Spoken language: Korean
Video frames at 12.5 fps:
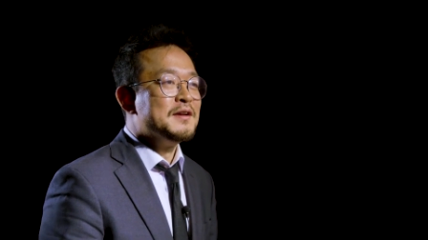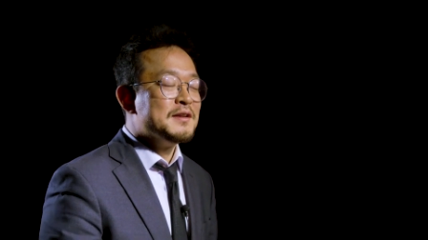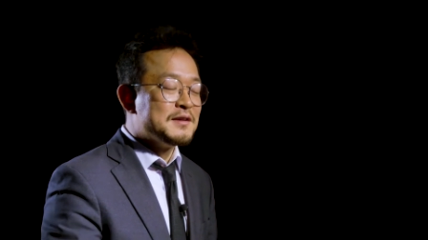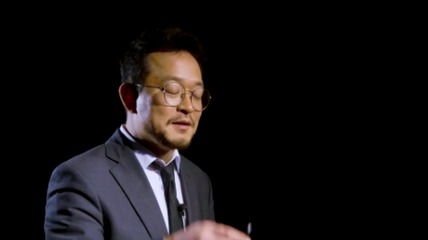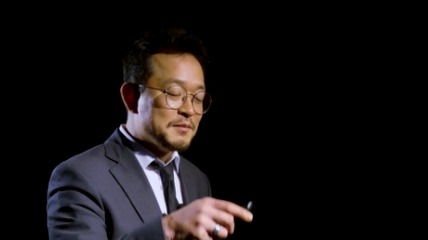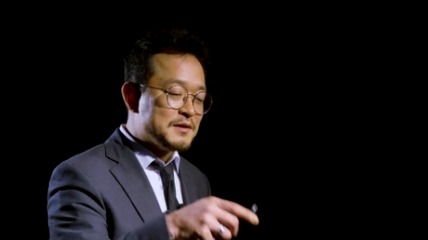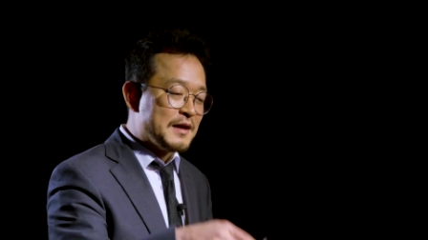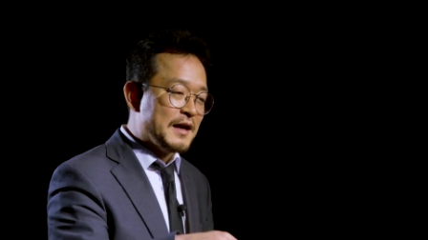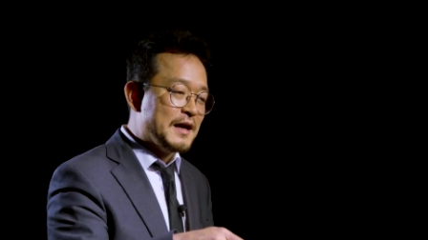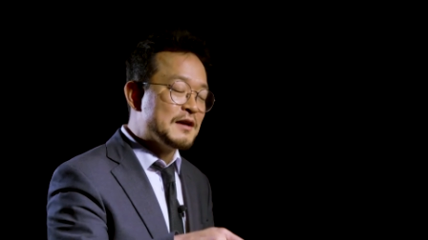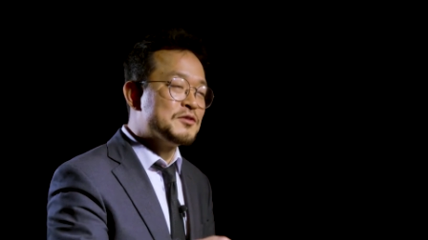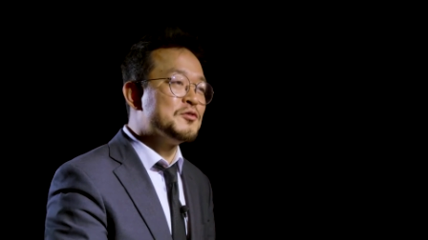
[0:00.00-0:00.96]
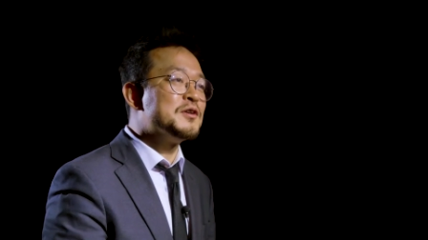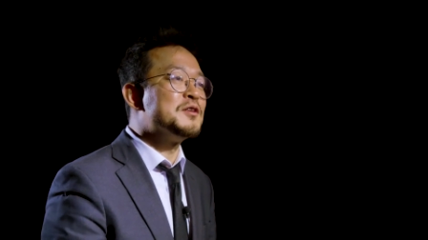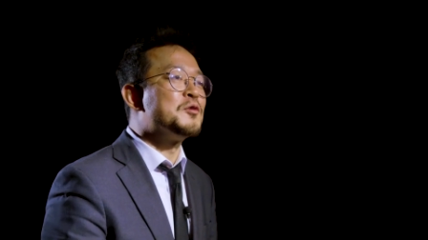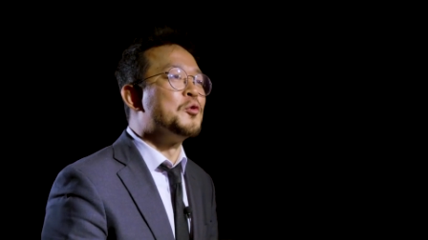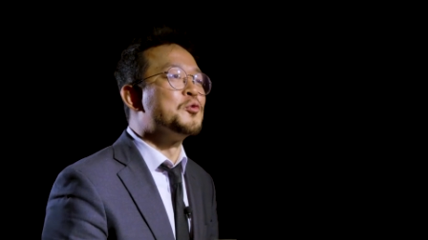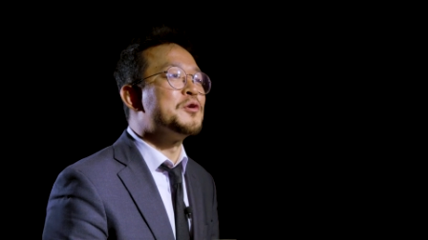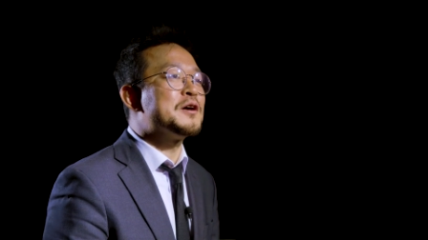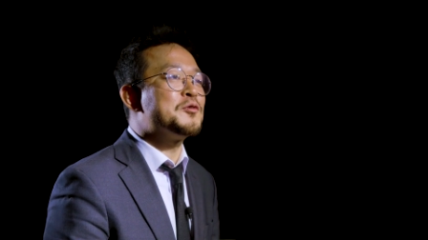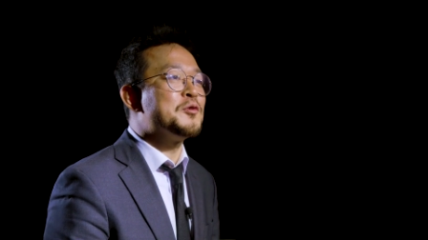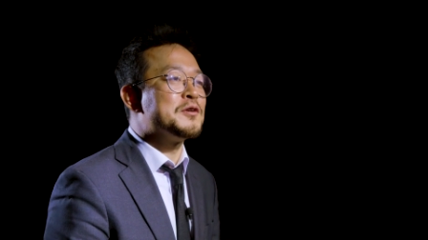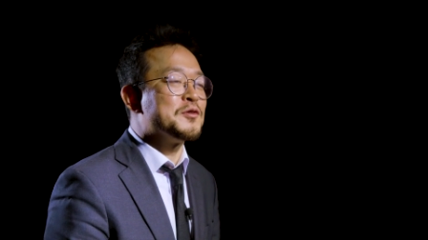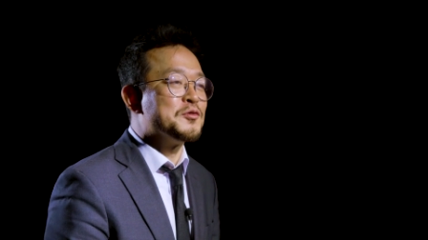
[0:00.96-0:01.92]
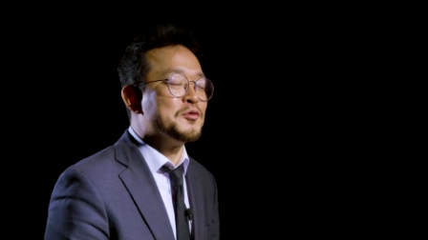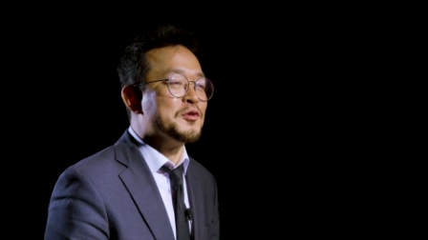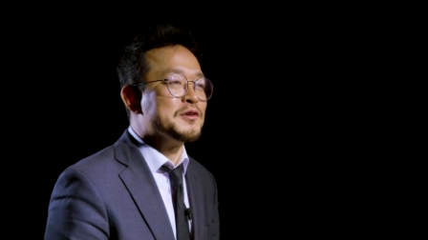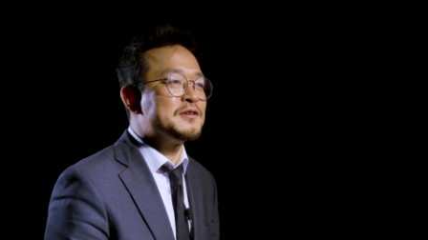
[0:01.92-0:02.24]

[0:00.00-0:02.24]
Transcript: 지금 재학 중인 고등학교에서도